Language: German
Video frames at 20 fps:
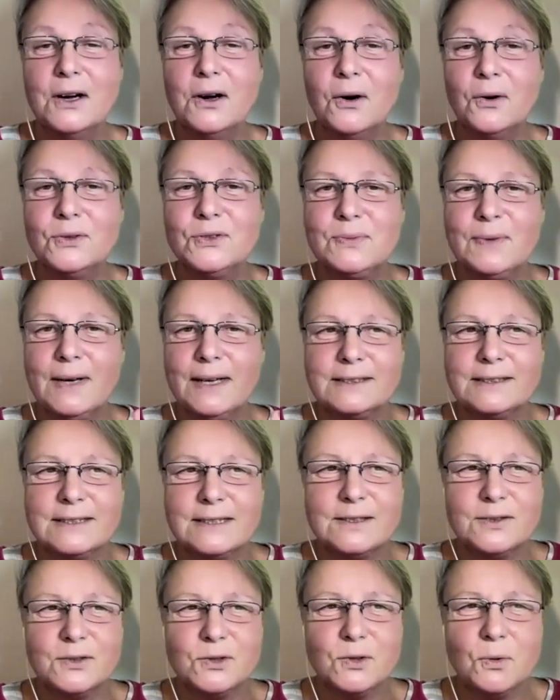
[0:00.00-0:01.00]
Und zwar ist
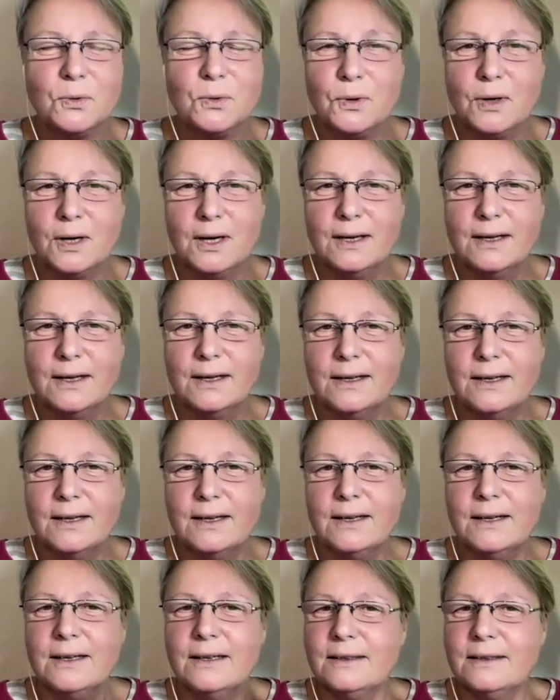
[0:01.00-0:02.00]
es so,
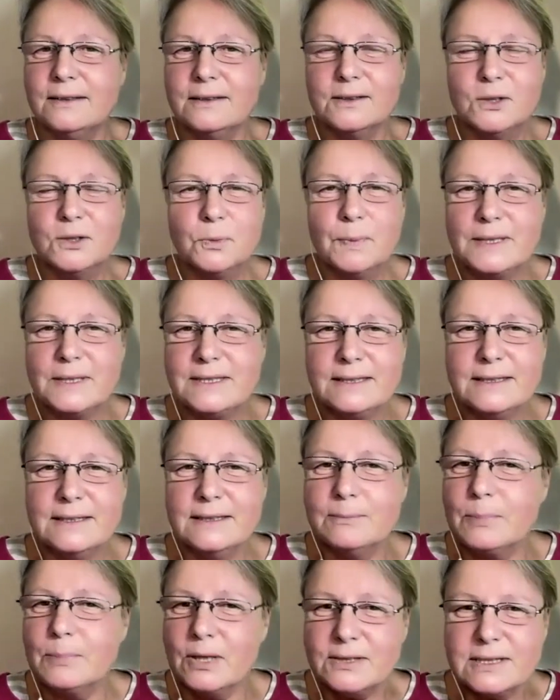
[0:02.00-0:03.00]
du bist
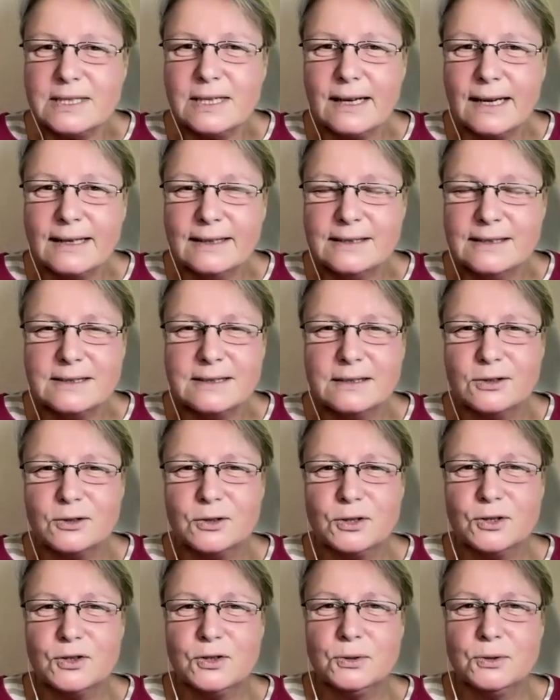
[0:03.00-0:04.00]
in, plötzlich in einer
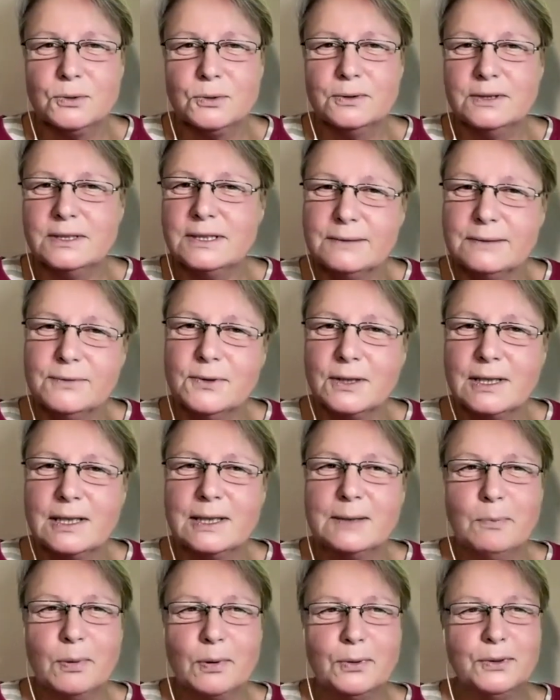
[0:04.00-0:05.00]
Situation, die
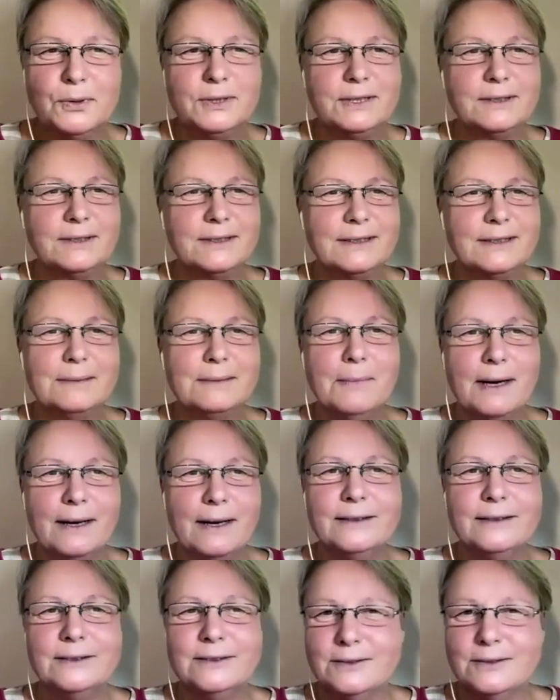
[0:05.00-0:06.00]
wirklich blöd ist. Der
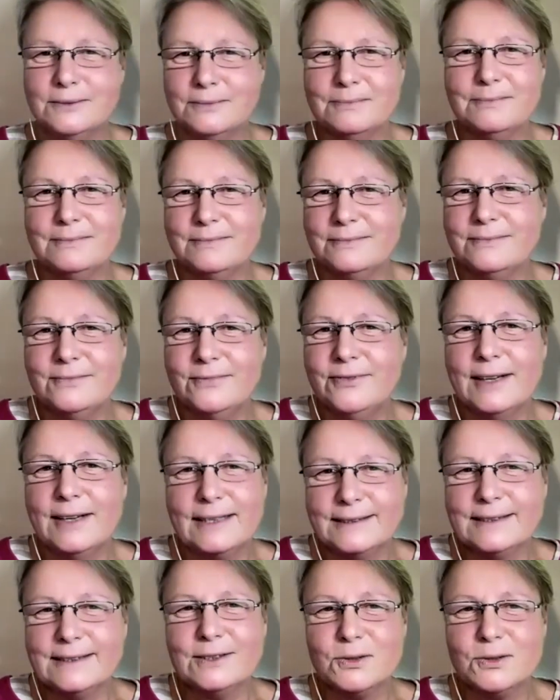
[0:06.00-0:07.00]
Mann
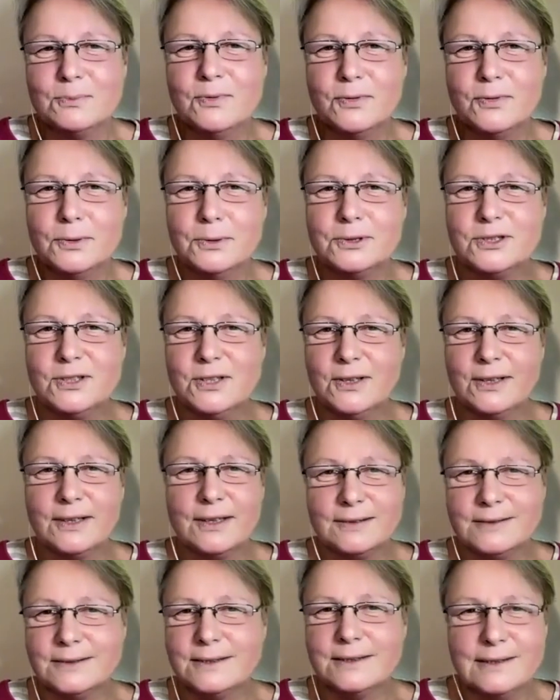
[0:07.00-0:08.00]
fällt aus dem Flugzeug.
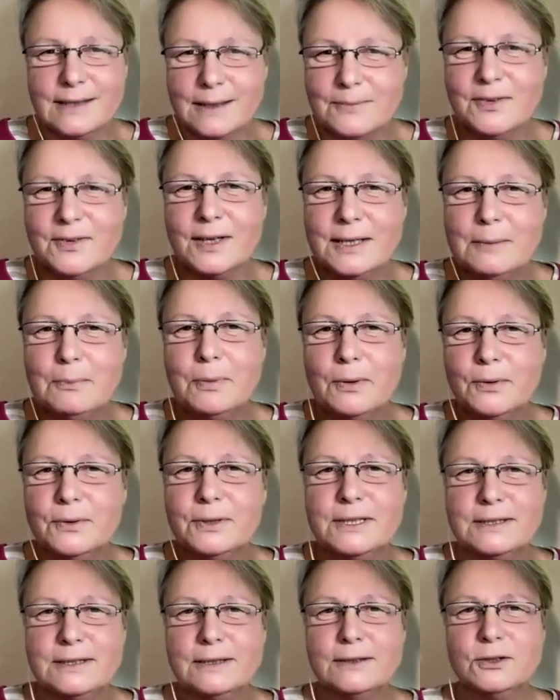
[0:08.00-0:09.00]
Das ist einfach eine
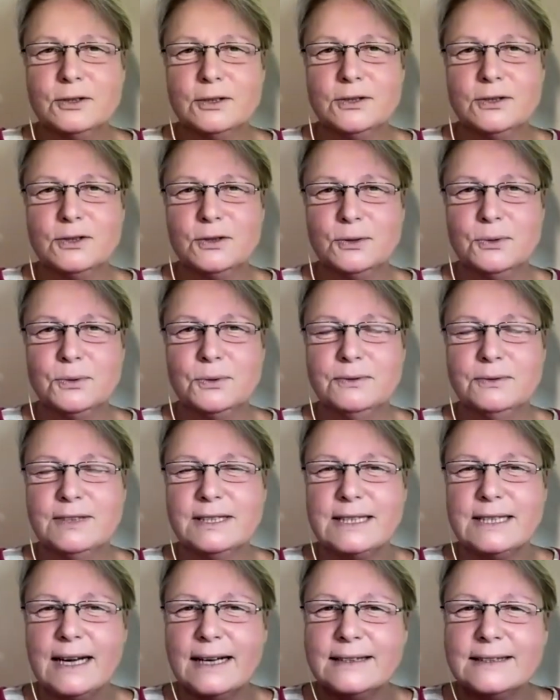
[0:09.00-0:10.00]
blöde Situation.
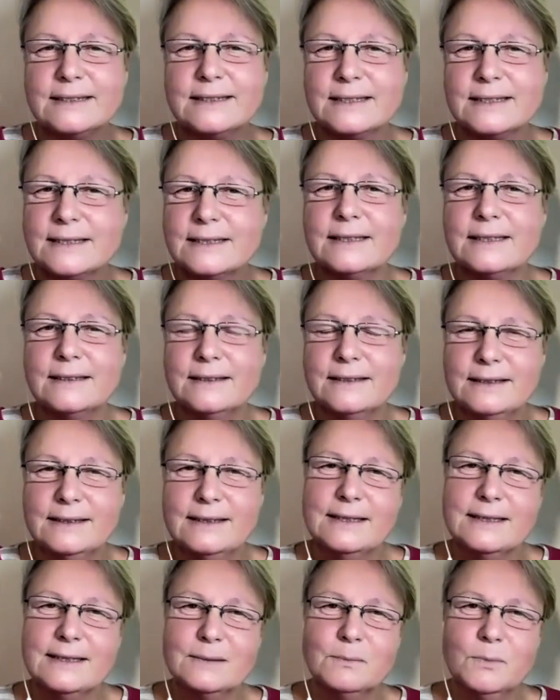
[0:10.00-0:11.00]
Was heißt es denn in
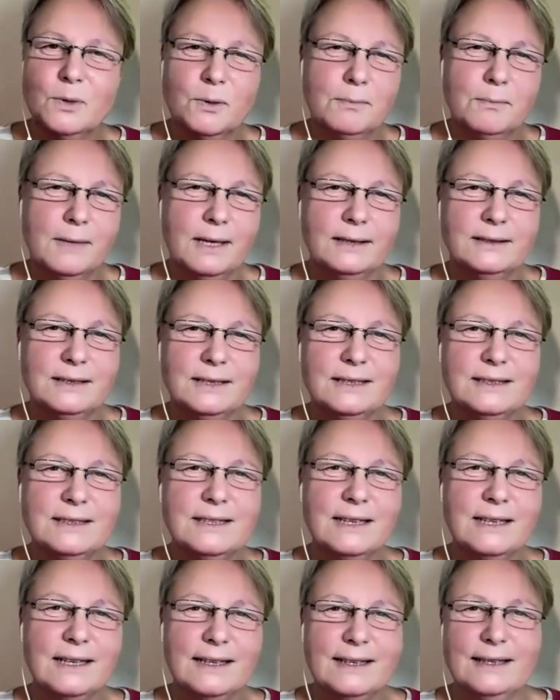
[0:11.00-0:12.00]
diesem Moment,
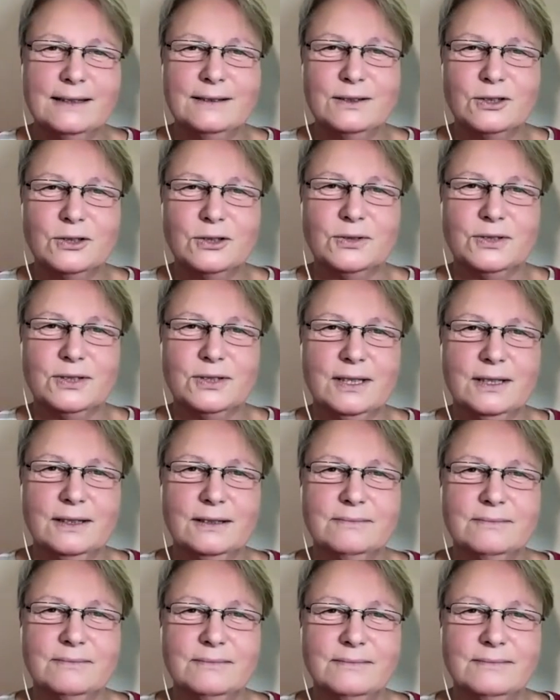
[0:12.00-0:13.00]
intelligent zu
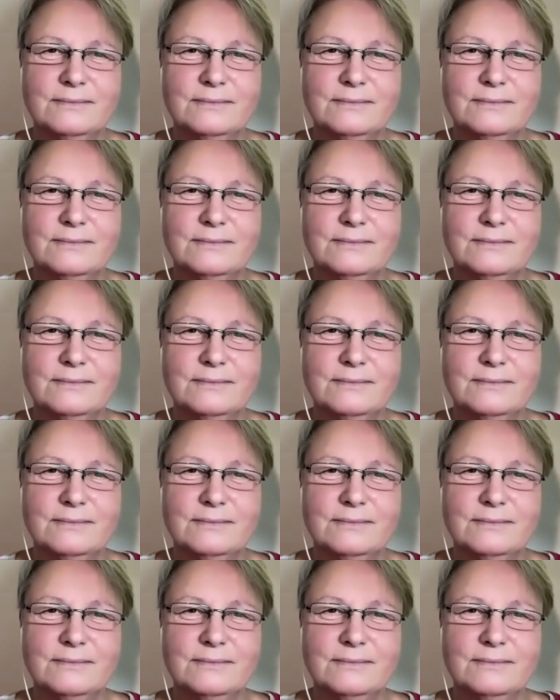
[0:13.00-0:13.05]
sein?